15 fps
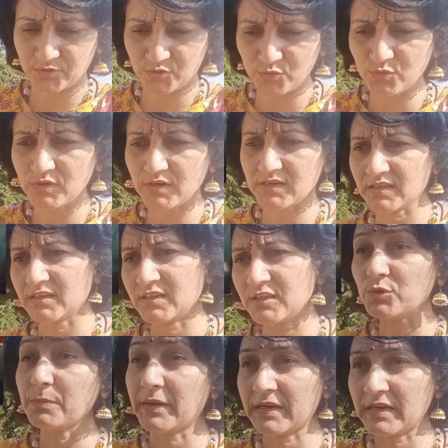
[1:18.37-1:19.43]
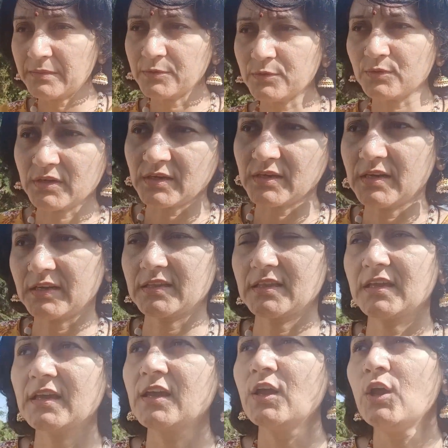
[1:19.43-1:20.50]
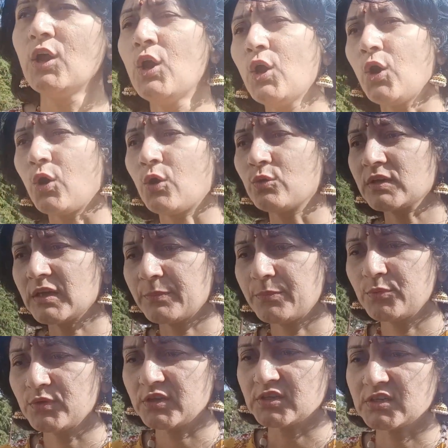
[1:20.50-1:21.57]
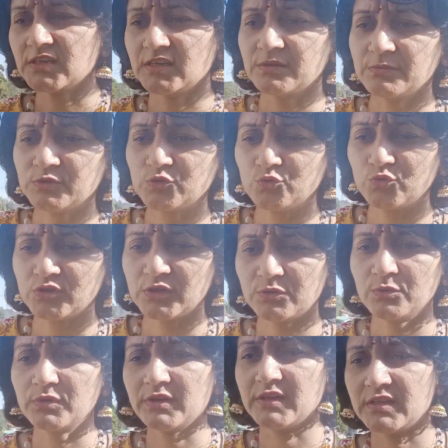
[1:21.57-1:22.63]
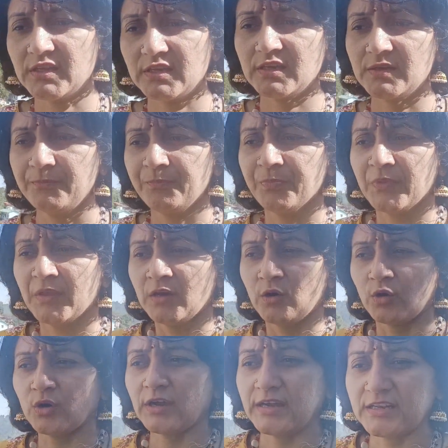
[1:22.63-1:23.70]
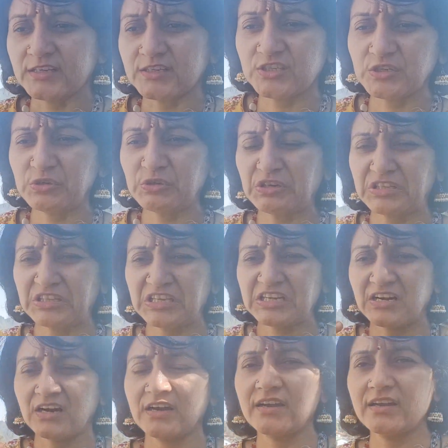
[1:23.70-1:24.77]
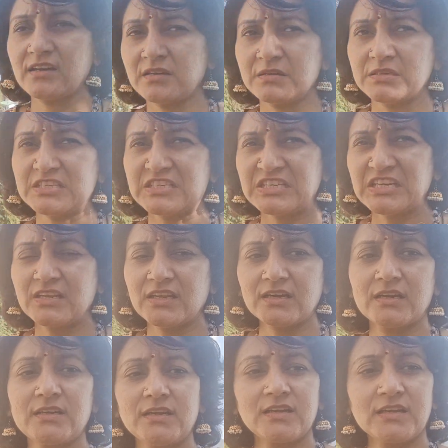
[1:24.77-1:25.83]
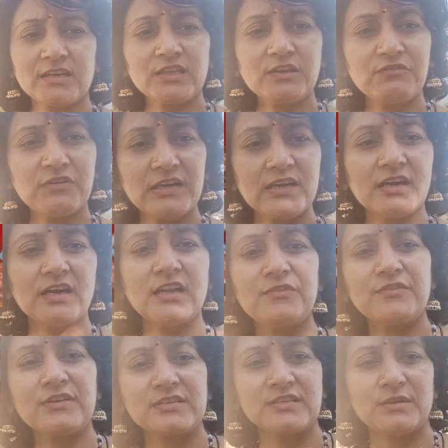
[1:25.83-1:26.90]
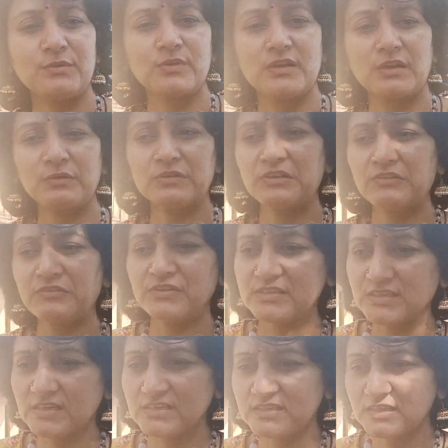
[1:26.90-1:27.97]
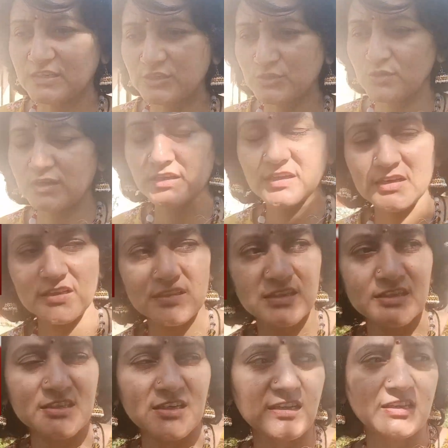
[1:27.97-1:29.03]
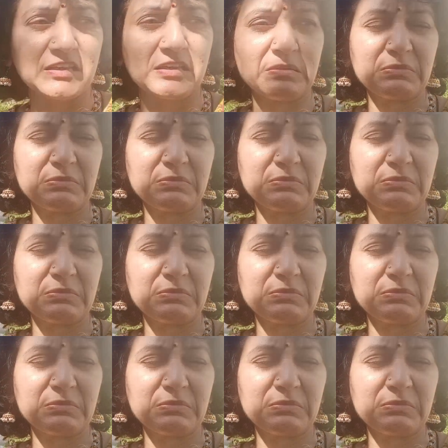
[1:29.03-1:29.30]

शुरू कर दी थी जो पहले भी उन्होंने खिलाई थी और उनके पूरे शरीर में सूजन हो गई थी और एलर्जी हो गई थी स्किन निकलने लगी थी वही हाल फिर से हो गया उनकी फिर से स्किन जो है निकलती जा रही है